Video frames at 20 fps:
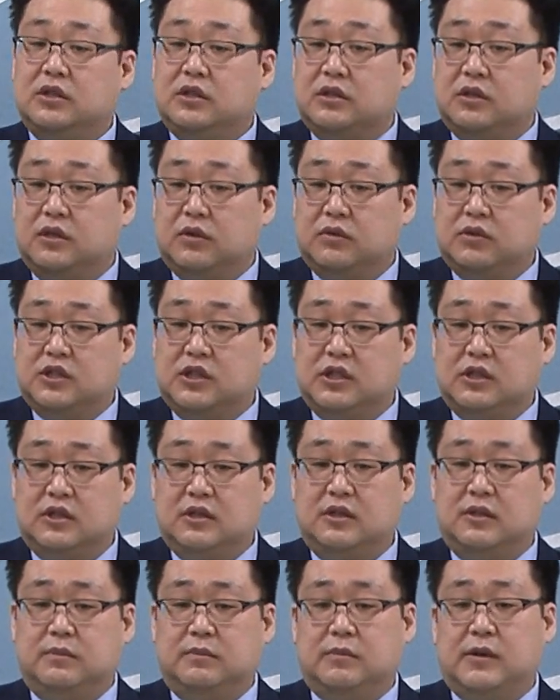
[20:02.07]
그리고
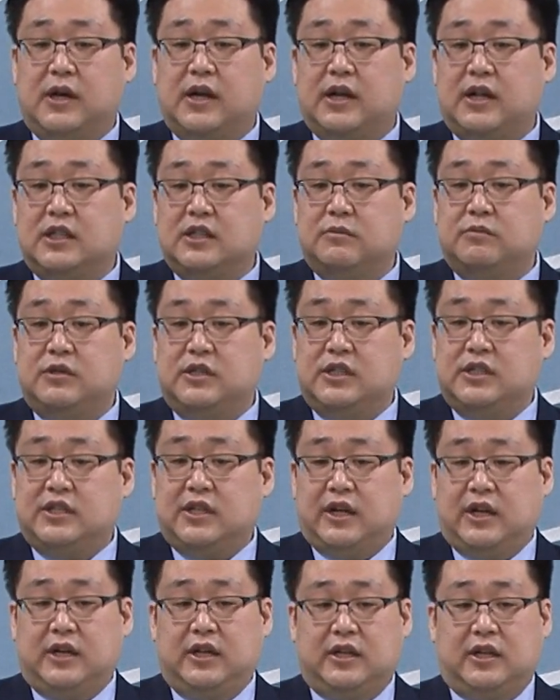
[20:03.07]
지금 하나님은
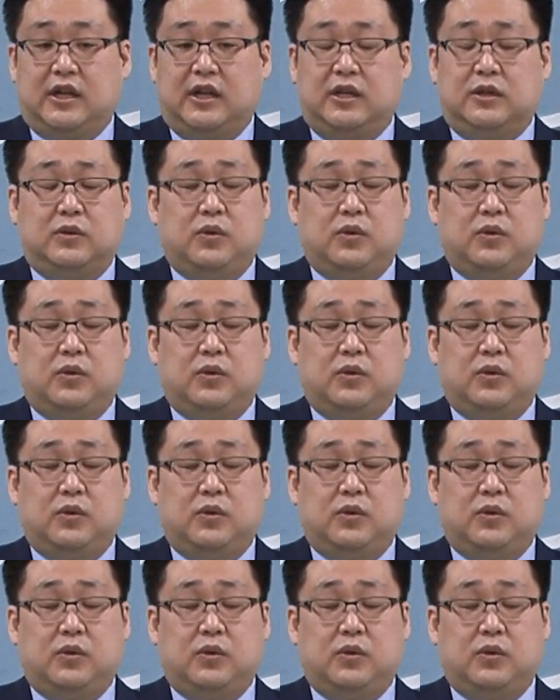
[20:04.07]
이스라엘에게